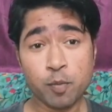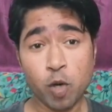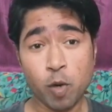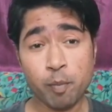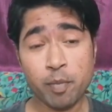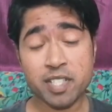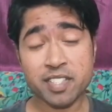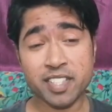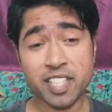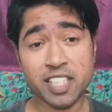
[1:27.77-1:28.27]

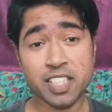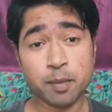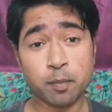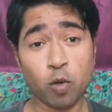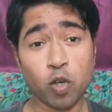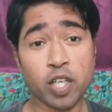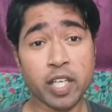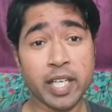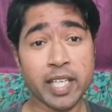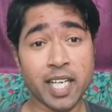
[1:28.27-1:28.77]
मोहम्मद सिराज
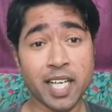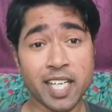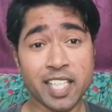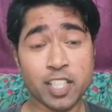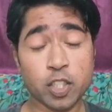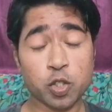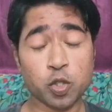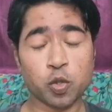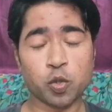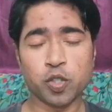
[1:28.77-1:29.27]
जब बॉलिंग करा
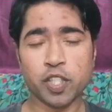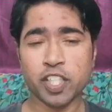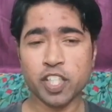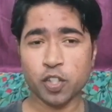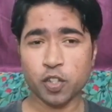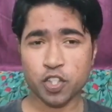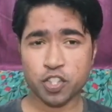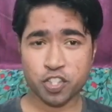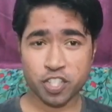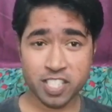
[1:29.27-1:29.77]
रहे थे तो
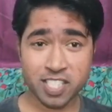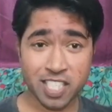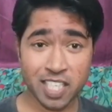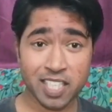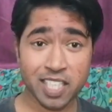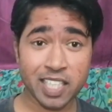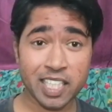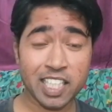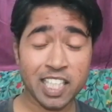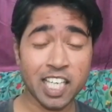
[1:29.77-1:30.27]
उन्होंने कुछ
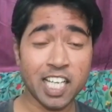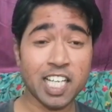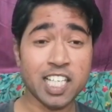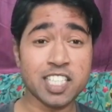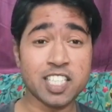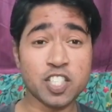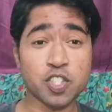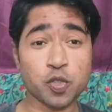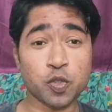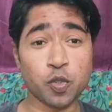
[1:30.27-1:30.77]
इशारा
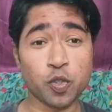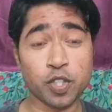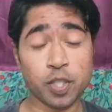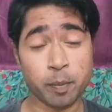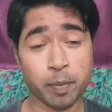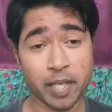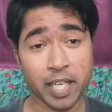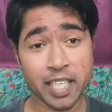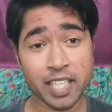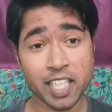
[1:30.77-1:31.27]
किया जिसको
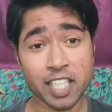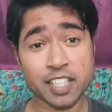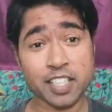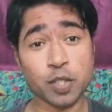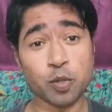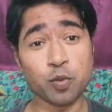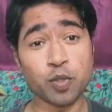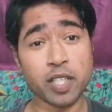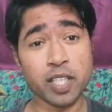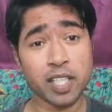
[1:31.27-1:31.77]
रिप्लाई
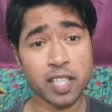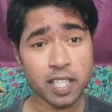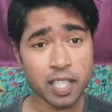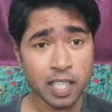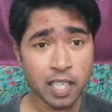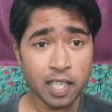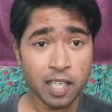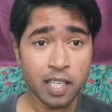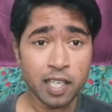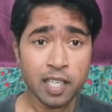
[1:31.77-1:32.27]
करते हुए
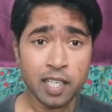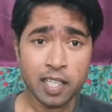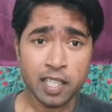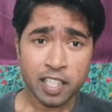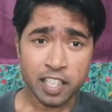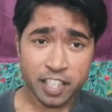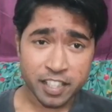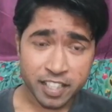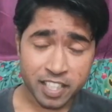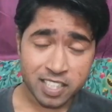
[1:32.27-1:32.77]

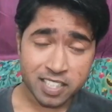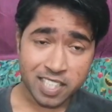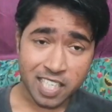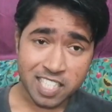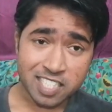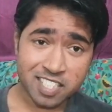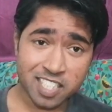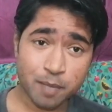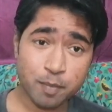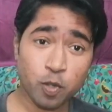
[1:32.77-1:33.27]
लिटिन
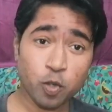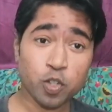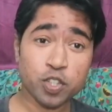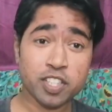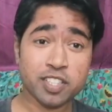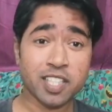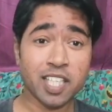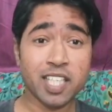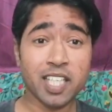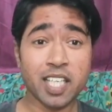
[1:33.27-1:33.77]
दास ने भी
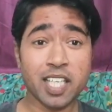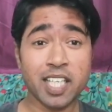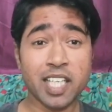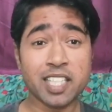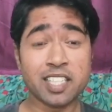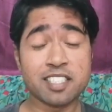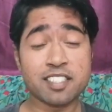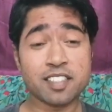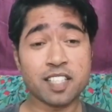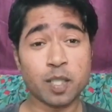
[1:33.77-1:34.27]
कुछ इशारे
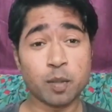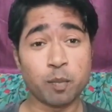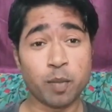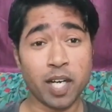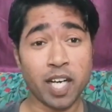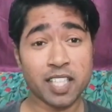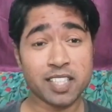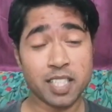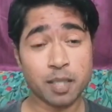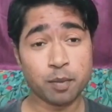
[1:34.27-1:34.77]
किए जिसके
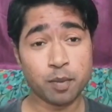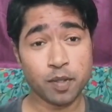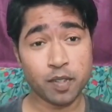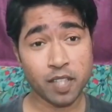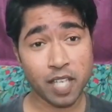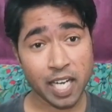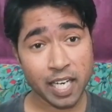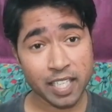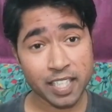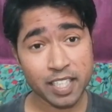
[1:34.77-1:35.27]
बाद जब
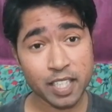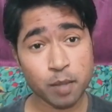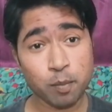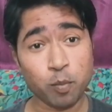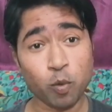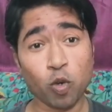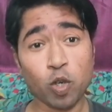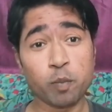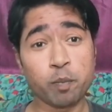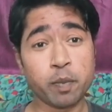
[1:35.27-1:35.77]
अगली ही
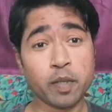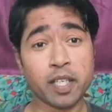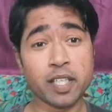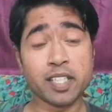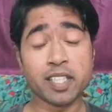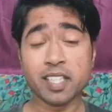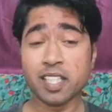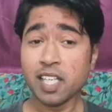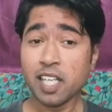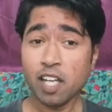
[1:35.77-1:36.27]
बॉल
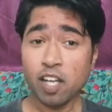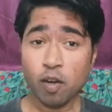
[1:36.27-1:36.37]
पर